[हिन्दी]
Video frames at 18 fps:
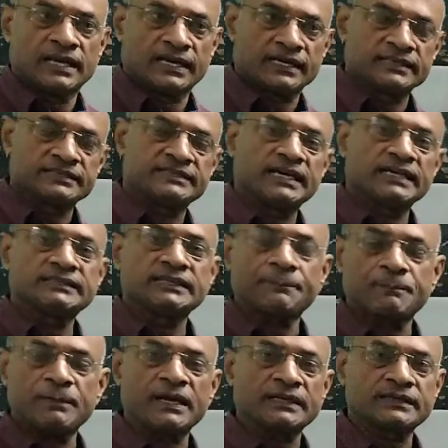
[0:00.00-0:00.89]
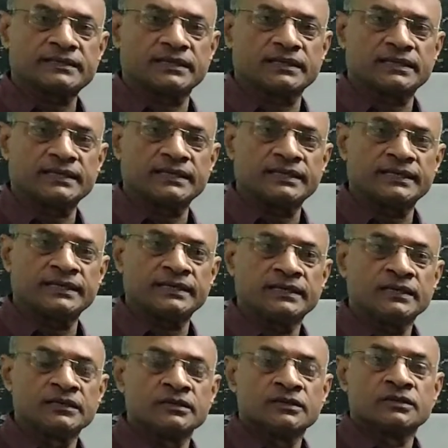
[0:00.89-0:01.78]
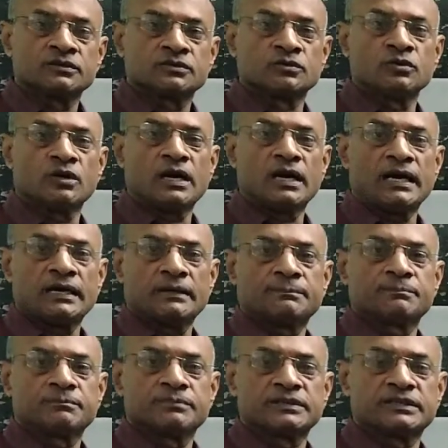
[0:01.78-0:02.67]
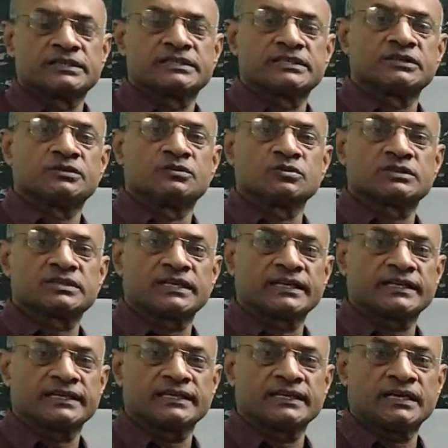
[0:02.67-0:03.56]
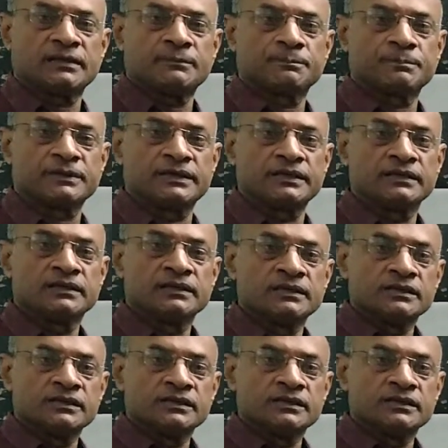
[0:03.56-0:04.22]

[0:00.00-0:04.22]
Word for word: अगर ज़्यादा पार कर रहे हैं तो आप किसी दूसरे के नाम पे